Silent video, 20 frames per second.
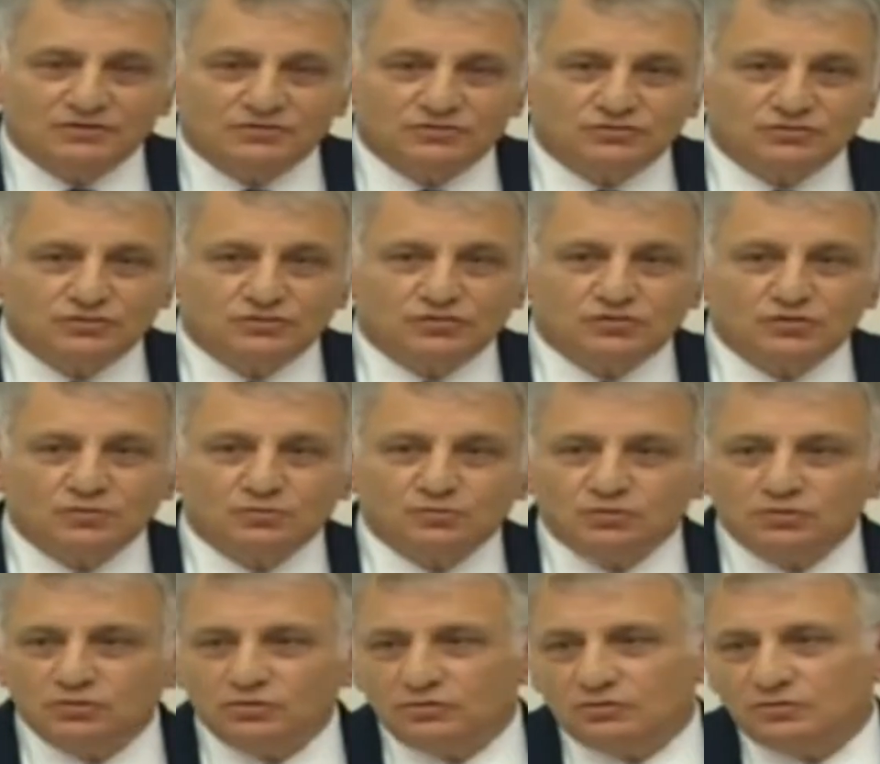Çünkü
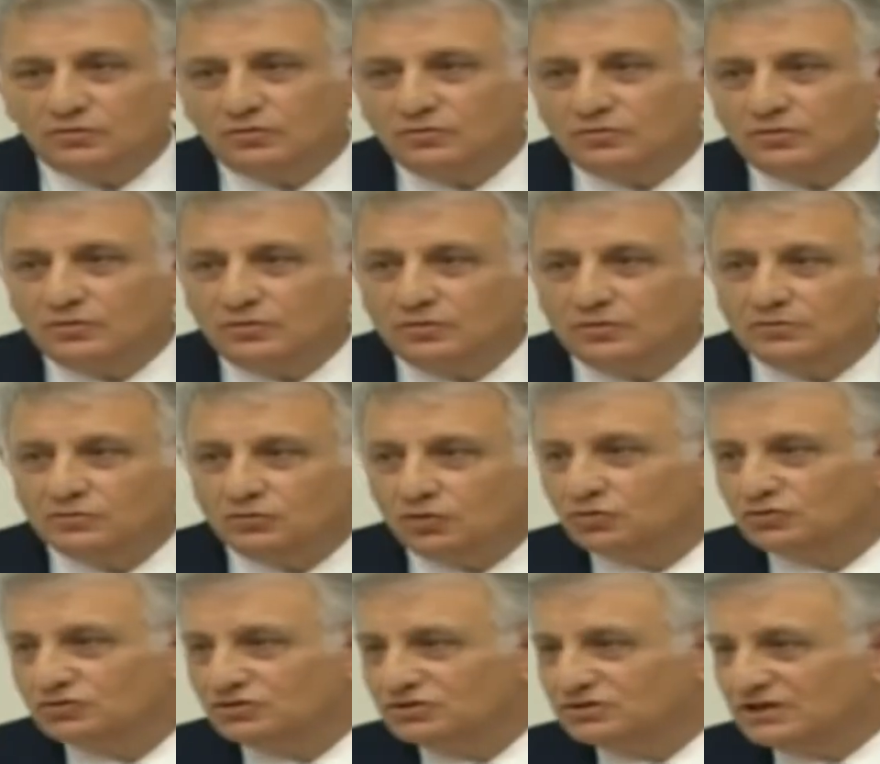bu
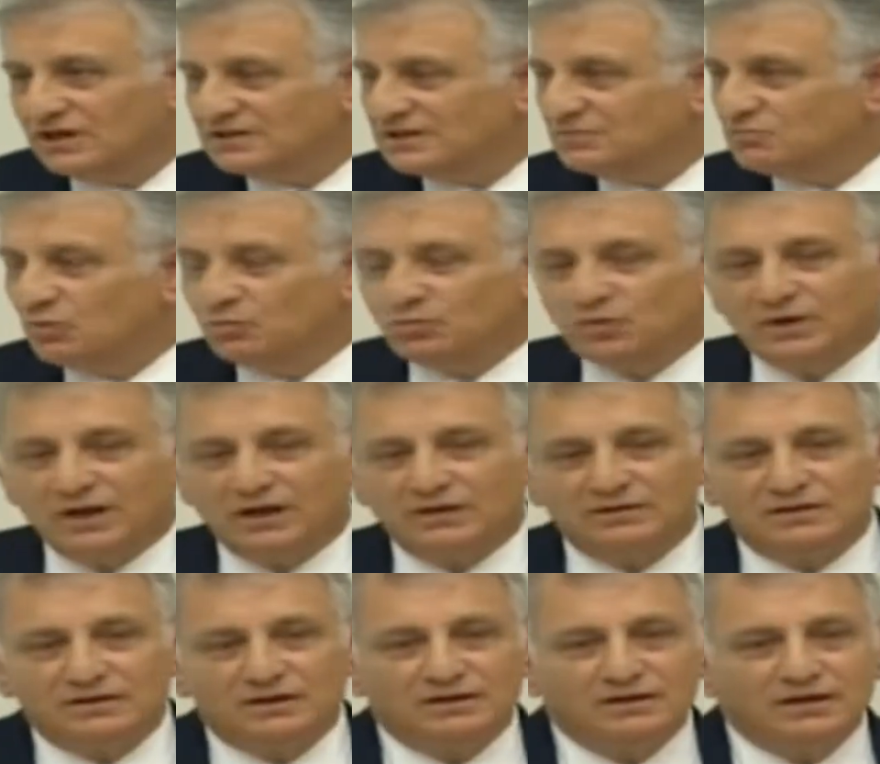doğrusu istersen bu
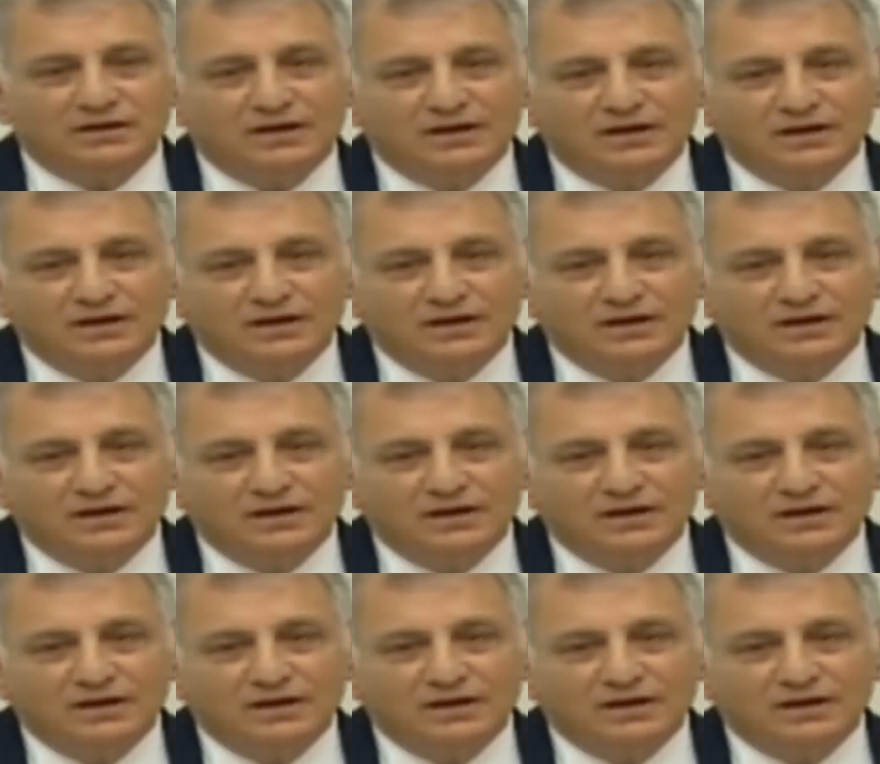planla